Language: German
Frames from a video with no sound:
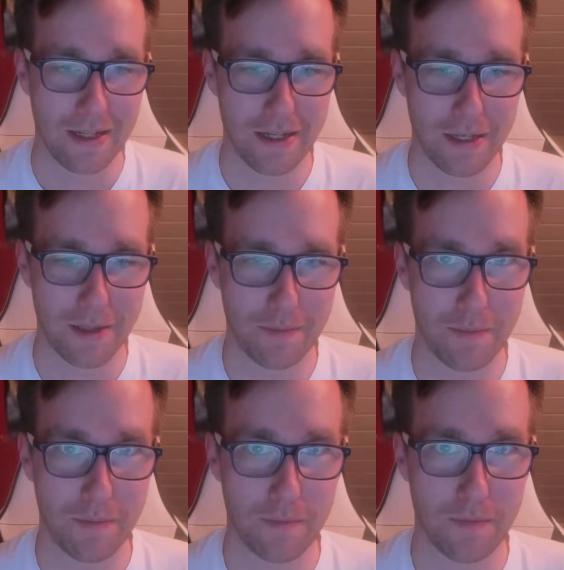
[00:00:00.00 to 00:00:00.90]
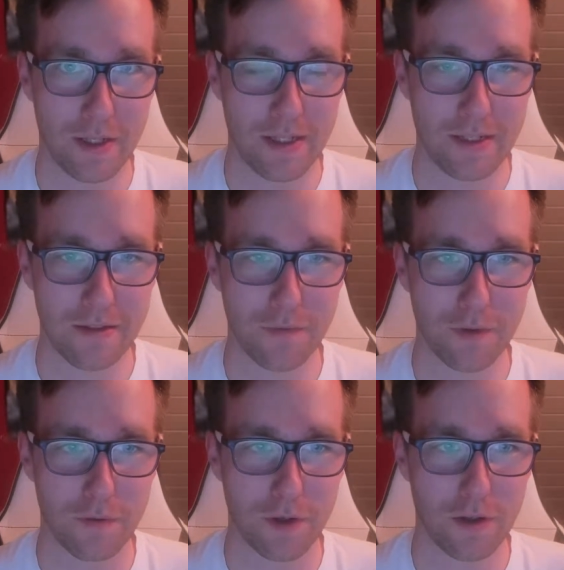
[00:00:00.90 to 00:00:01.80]
Ähm, in den letzten
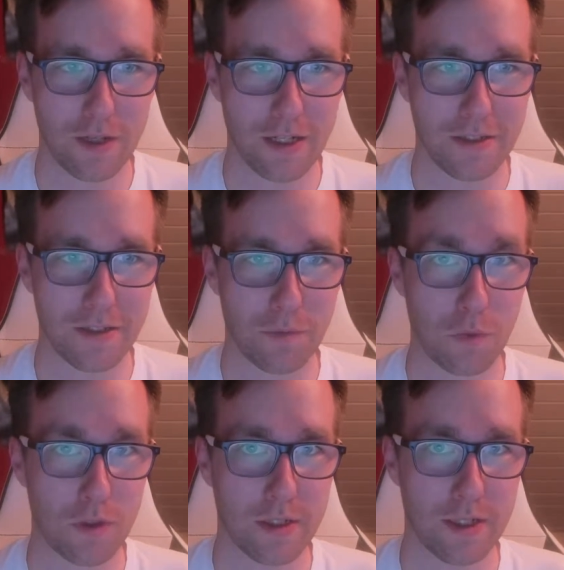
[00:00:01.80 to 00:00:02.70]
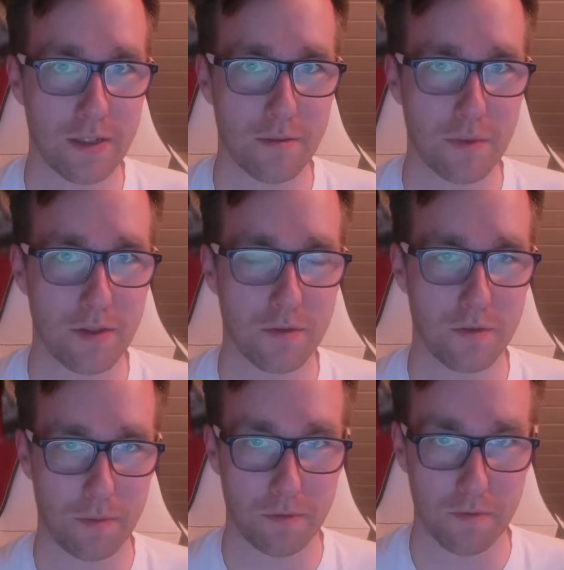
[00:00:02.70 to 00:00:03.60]
vier Wochen hattet ihr die Möglichkeit, mich zu
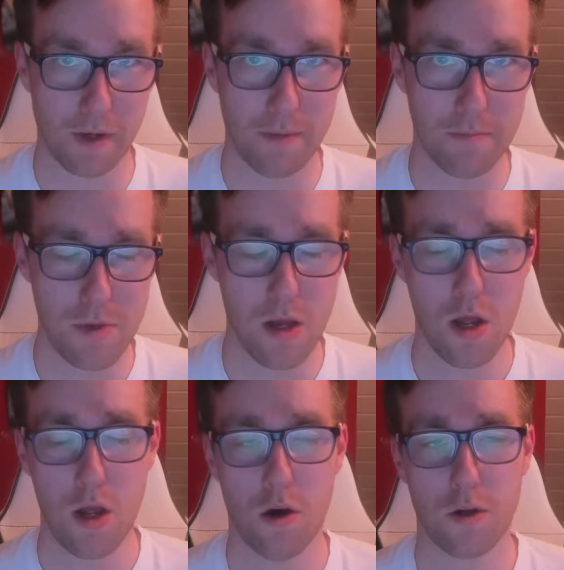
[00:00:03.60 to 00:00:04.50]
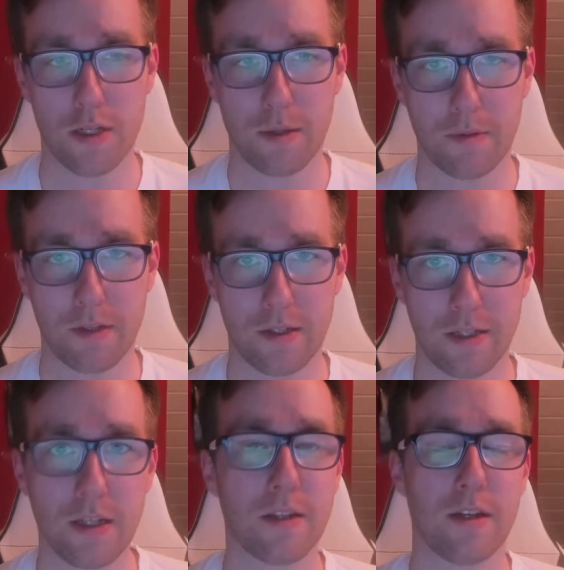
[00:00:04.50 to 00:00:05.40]
subscriben. Und ich habe gesagt,
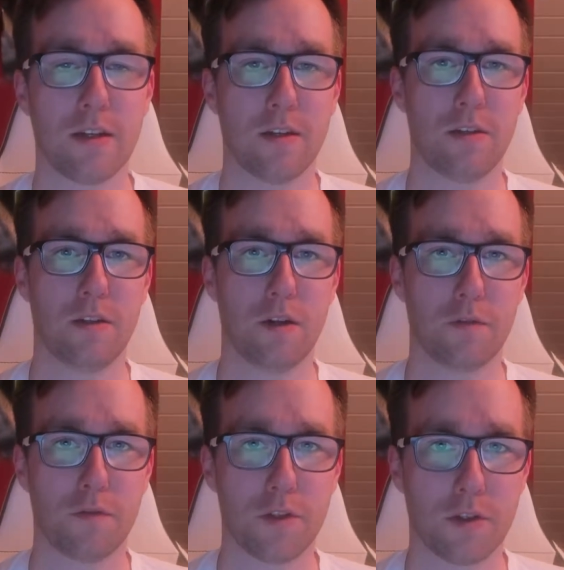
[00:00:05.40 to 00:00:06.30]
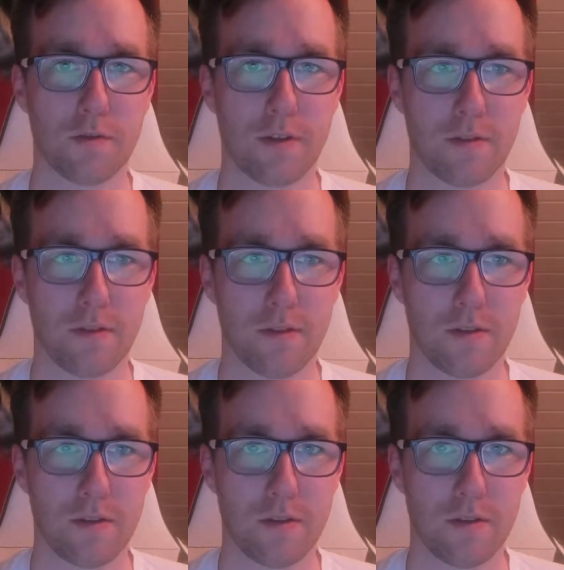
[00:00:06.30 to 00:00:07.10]
jeder, der äh, auf Twitch quasi